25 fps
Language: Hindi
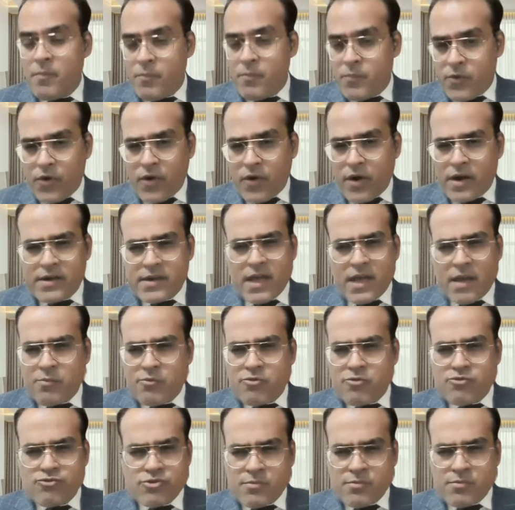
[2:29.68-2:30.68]
प्रोडक्ट
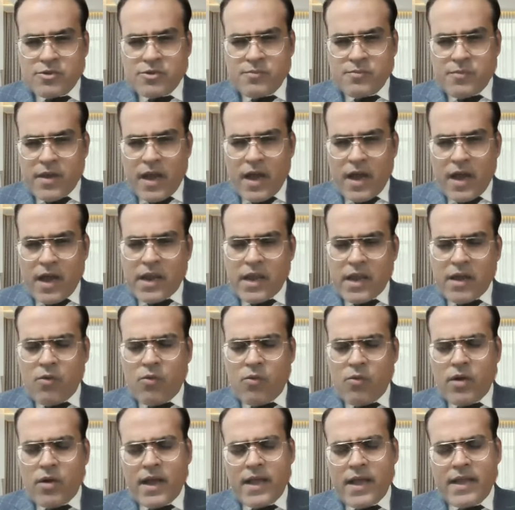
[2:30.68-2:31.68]
आपको समझ में आ गया
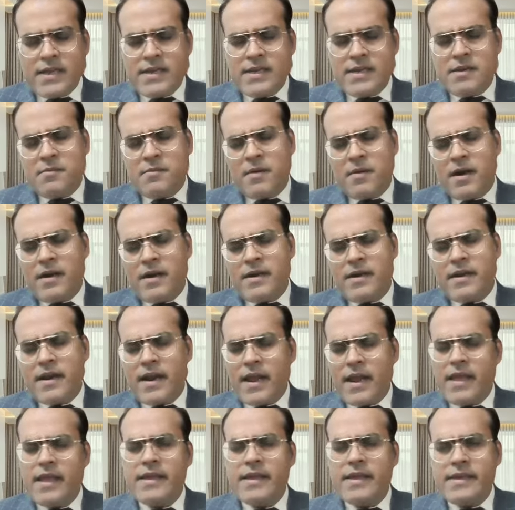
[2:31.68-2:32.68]
होगा डिमांड
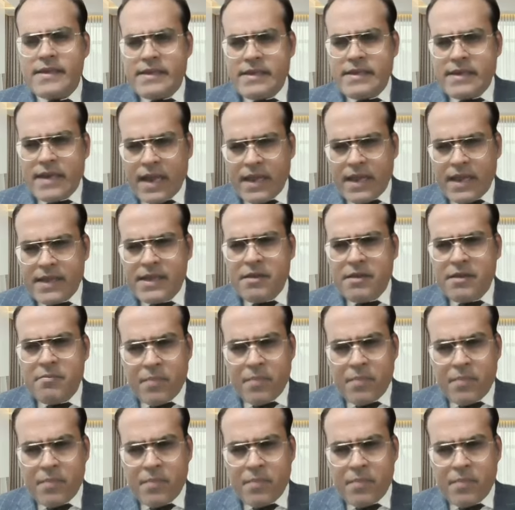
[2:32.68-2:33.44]
रहेगी ही रहेगी